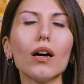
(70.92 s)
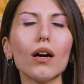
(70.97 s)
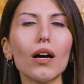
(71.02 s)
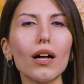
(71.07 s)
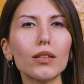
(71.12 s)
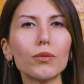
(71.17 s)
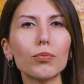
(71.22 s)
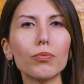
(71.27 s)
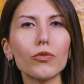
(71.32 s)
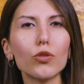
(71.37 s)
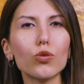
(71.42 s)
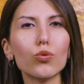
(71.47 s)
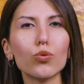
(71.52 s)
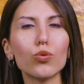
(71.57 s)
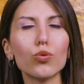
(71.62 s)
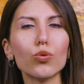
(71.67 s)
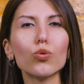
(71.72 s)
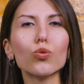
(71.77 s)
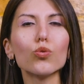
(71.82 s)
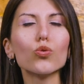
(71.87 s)
Alt
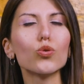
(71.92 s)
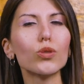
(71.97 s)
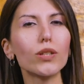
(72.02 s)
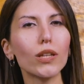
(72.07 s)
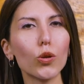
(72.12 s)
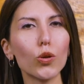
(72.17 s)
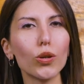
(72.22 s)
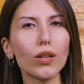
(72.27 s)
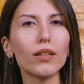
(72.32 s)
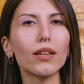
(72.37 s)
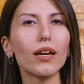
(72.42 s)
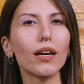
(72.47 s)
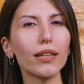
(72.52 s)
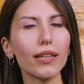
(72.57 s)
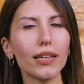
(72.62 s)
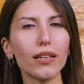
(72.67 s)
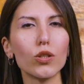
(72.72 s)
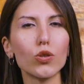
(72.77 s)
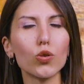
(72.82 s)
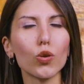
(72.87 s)
vücudu üste göre daha
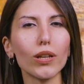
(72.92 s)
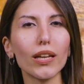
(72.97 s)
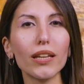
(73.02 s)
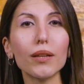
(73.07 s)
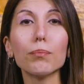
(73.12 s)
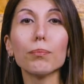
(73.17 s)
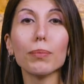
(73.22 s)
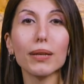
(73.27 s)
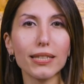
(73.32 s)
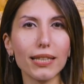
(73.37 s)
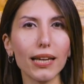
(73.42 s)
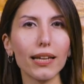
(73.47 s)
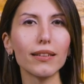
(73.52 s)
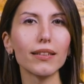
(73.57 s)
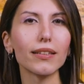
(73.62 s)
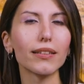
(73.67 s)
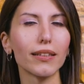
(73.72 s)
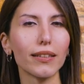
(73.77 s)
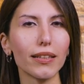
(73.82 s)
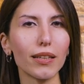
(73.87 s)
geniş olan
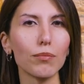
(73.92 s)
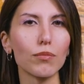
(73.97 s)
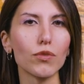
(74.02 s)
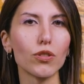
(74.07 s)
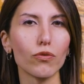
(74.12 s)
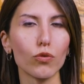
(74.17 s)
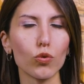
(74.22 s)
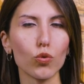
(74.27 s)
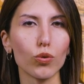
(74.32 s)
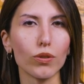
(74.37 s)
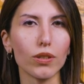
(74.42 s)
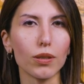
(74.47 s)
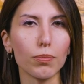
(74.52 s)
basenli dediğimiz vücut